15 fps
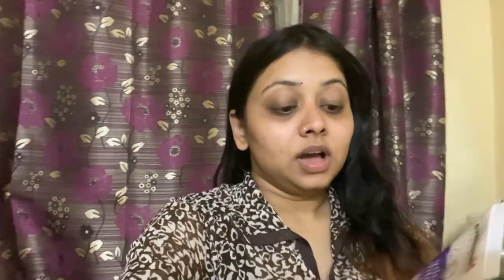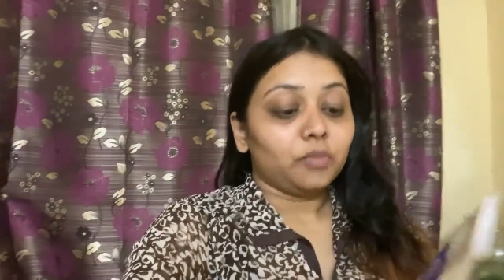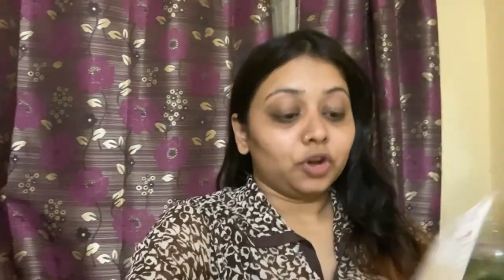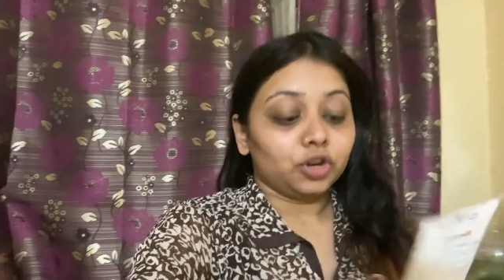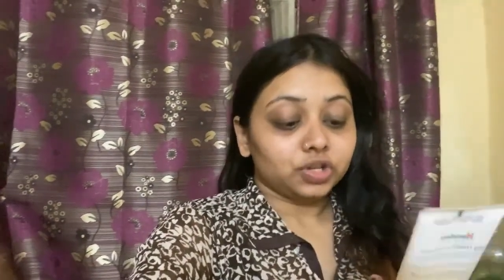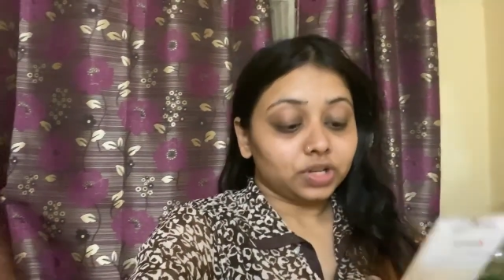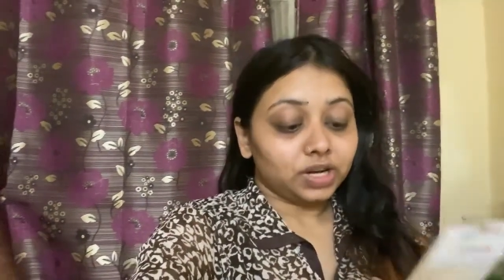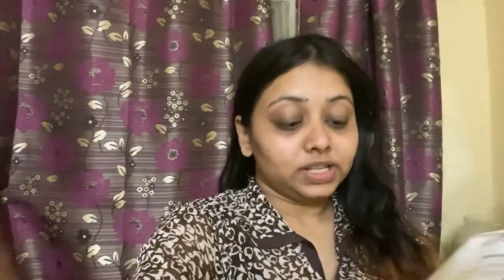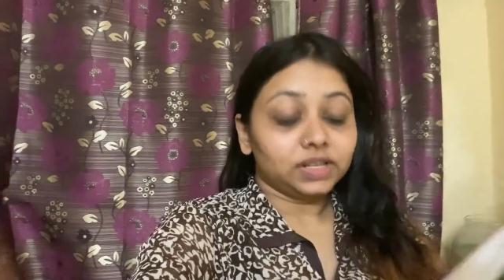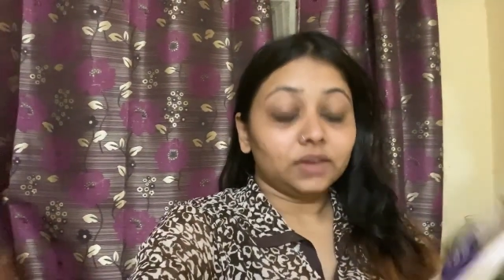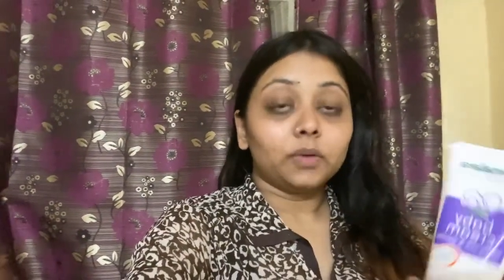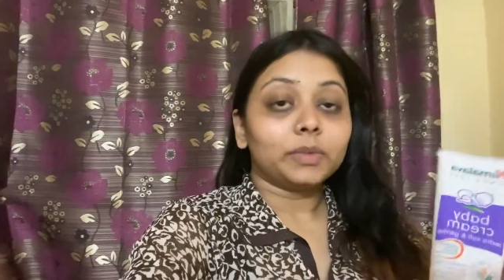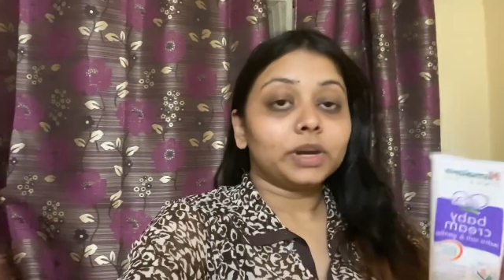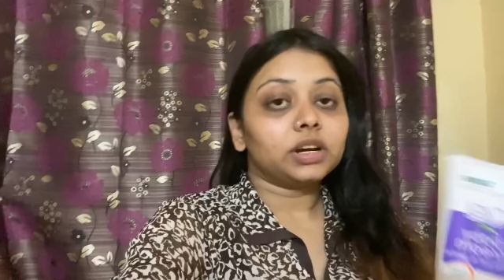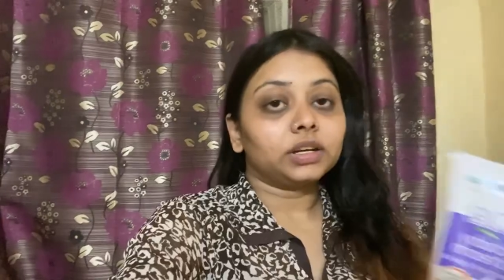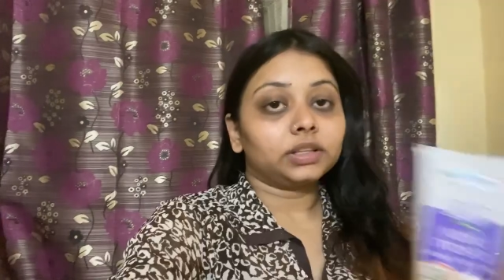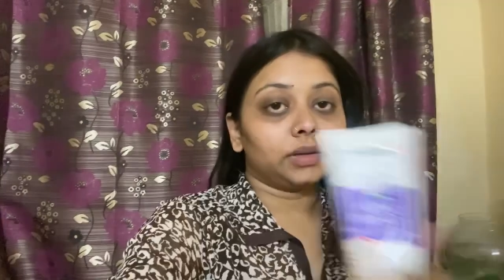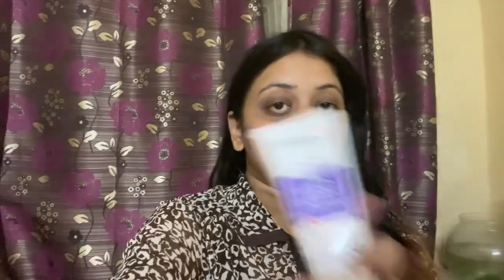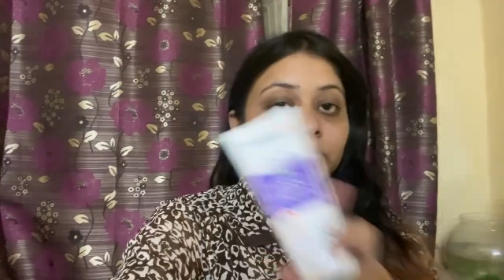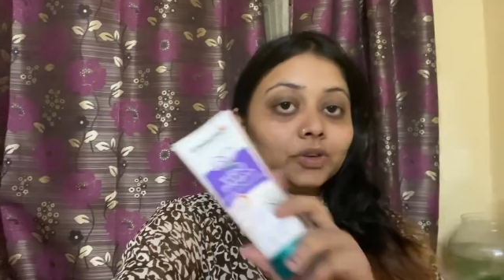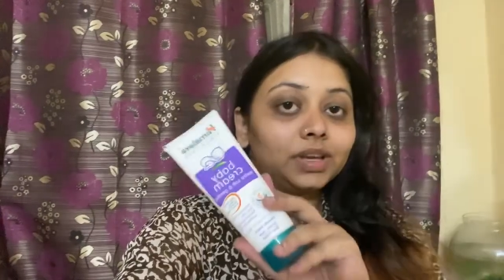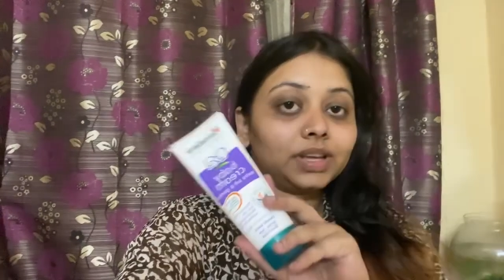मॉइस्चराइज़र वो मेरा ख़त्म
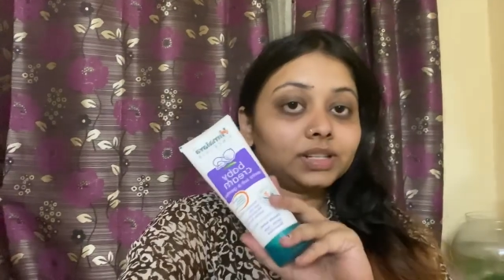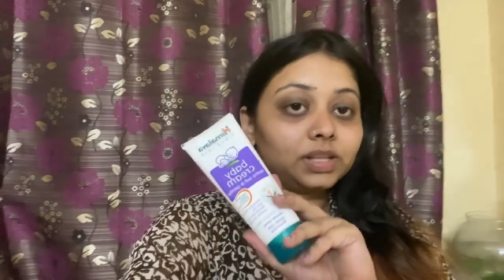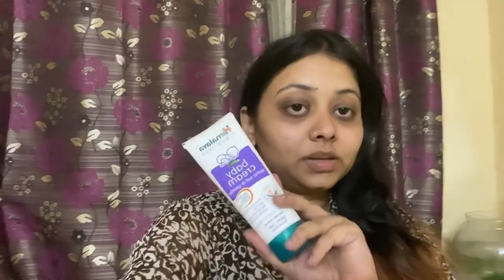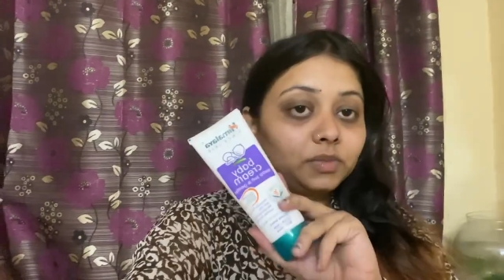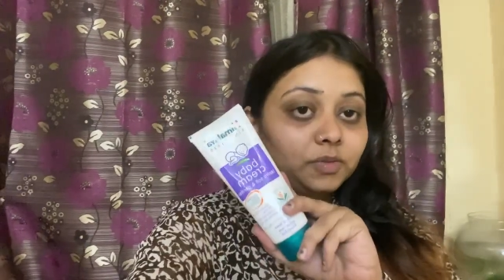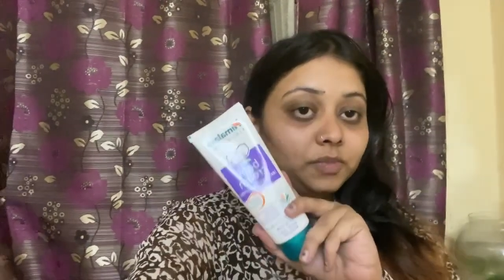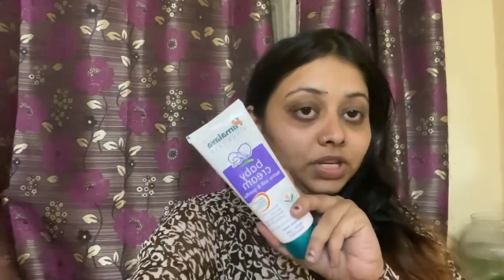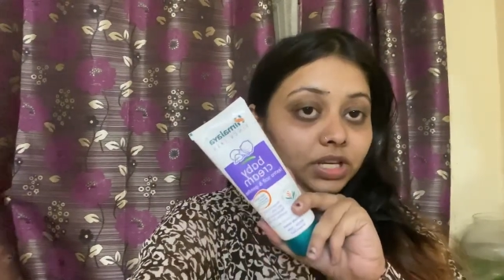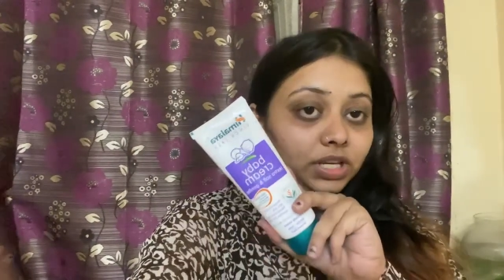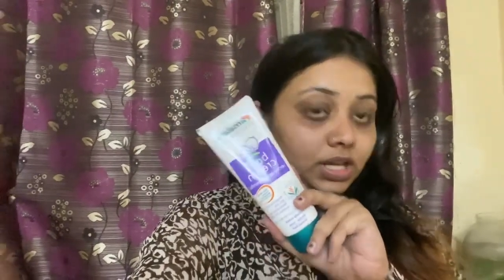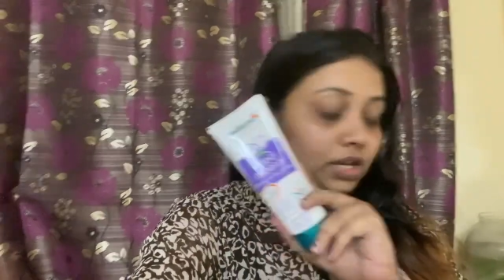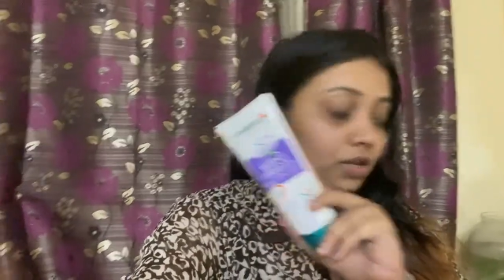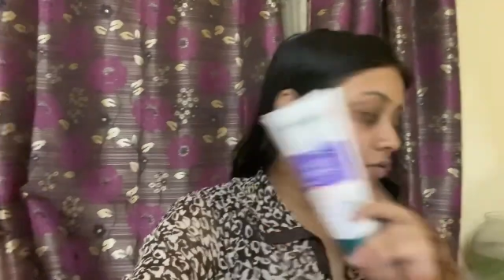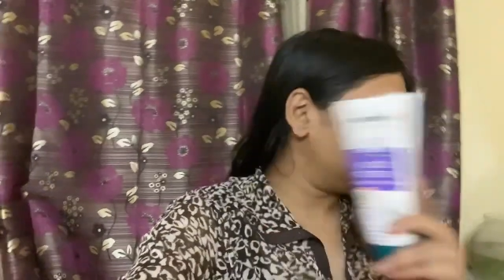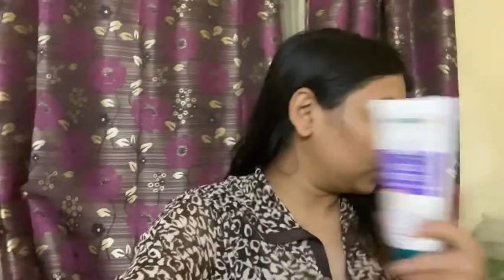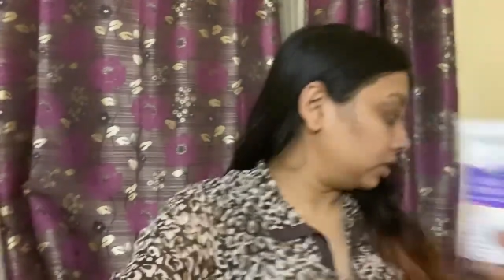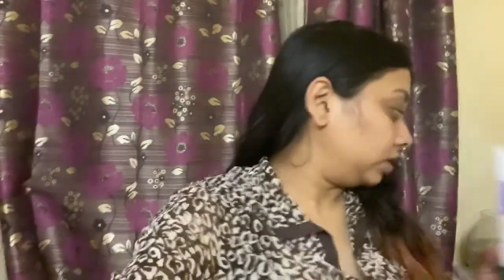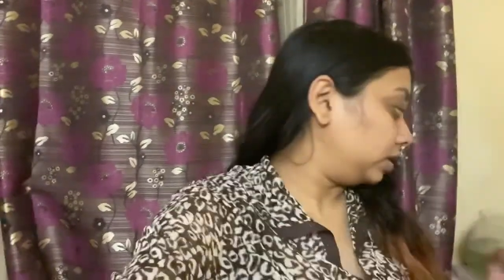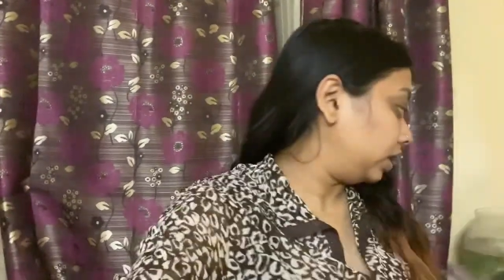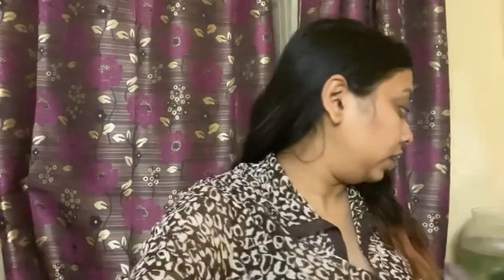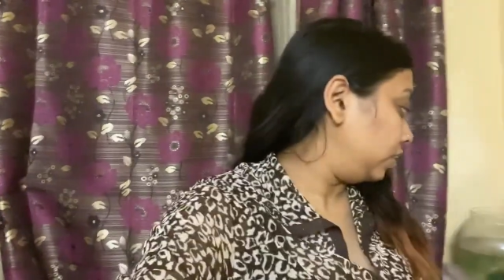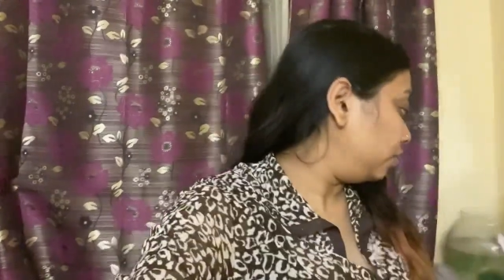हो गया इसलिए मैं भी यही यूज़ कर
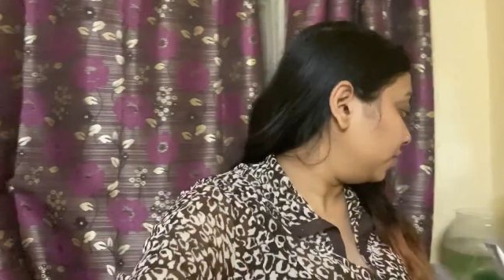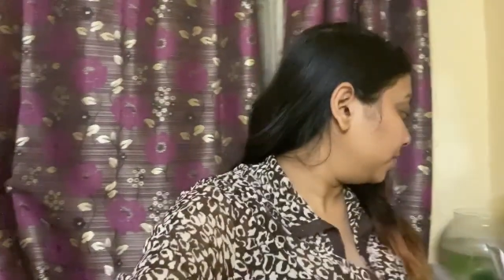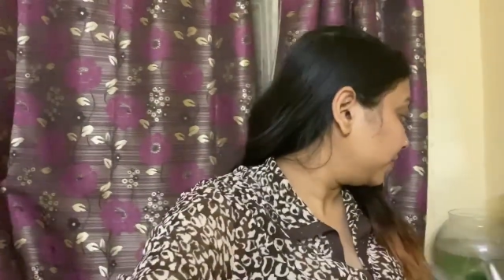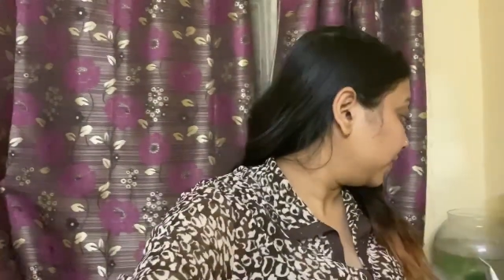रही हूँ